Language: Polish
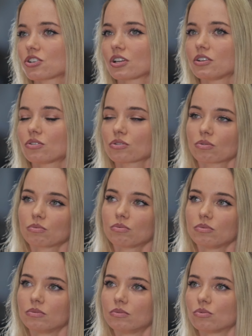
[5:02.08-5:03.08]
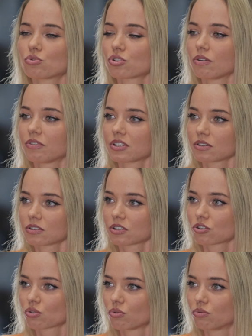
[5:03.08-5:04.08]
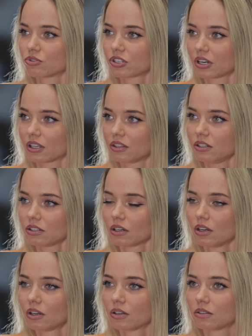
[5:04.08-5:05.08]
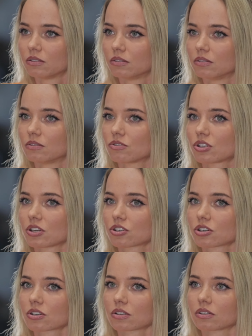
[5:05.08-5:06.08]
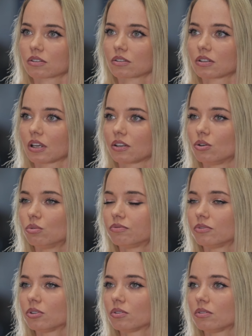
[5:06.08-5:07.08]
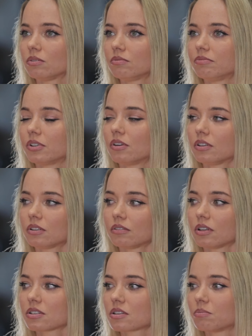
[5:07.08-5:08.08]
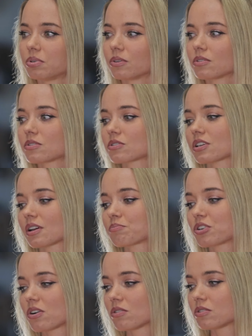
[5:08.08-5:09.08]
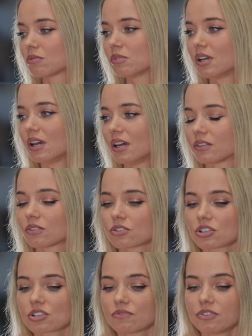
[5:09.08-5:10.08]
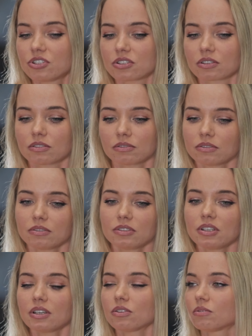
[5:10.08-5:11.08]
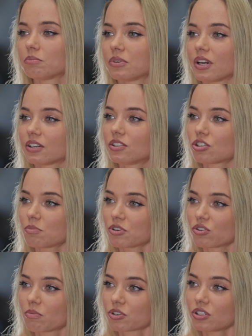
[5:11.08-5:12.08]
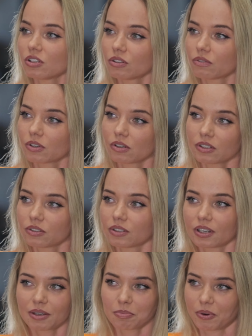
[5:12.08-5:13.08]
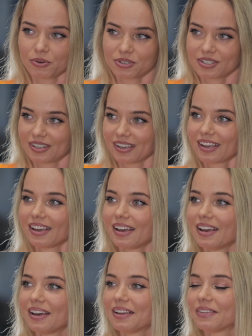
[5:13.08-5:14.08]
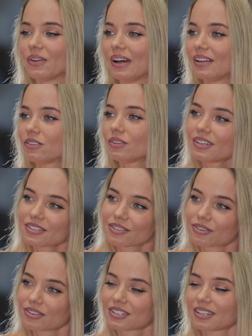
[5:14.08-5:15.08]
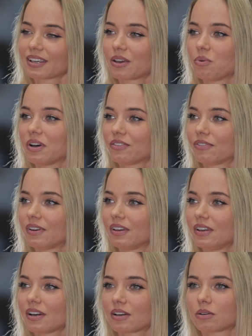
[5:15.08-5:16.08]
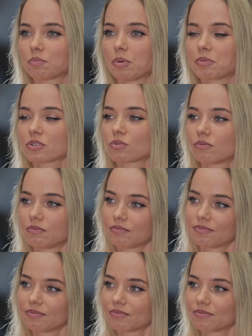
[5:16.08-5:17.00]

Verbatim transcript: jeżeli to są y, uczniowie ze szkół średnich, y, czy też y, techników, no to wygląda to następująco, że jak przychodzą, no to rzeczywiście, no nie no, bo jak ty trzymasz tą maszynę, to wygląda to takie proste. Mhm. No ale to nie jest do końca takie łatwe. Jak po prostu, mm,